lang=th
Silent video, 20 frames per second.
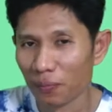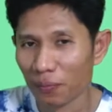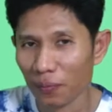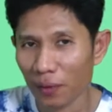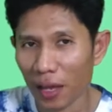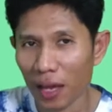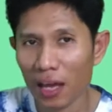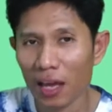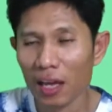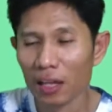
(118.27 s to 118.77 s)

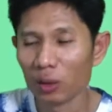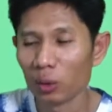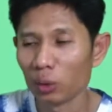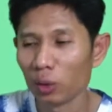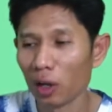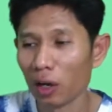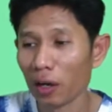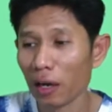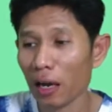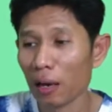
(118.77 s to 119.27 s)
อ่า ถูก
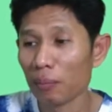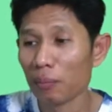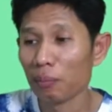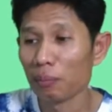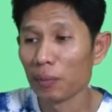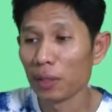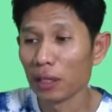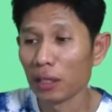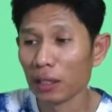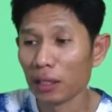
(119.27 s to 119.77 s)
ต้องครับ
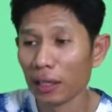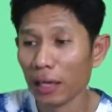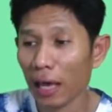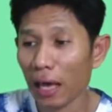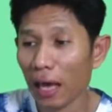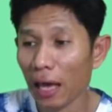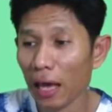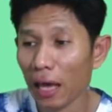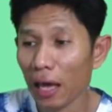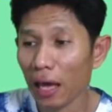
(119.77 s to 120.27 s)
มี
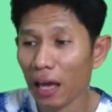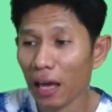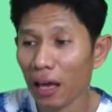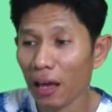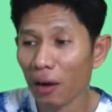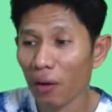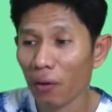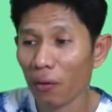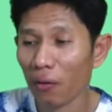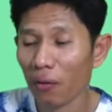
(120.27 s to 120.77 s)
แก้
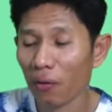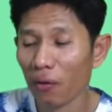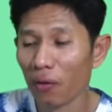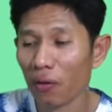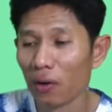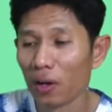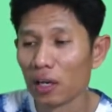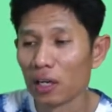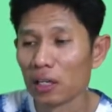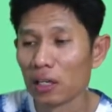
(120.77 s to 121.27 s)
ว
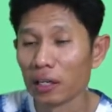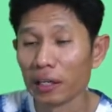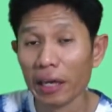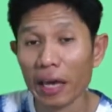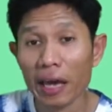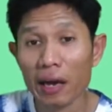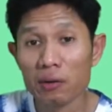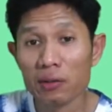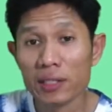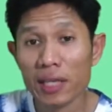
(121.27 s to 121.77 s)

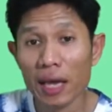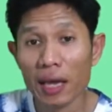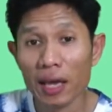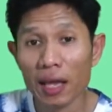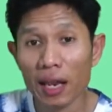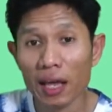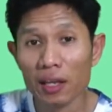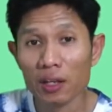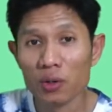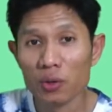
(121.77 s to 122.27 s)
แก้วใส่
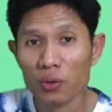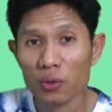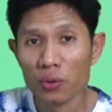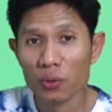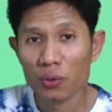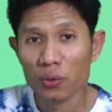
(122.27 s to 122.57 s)
อะไรอยู่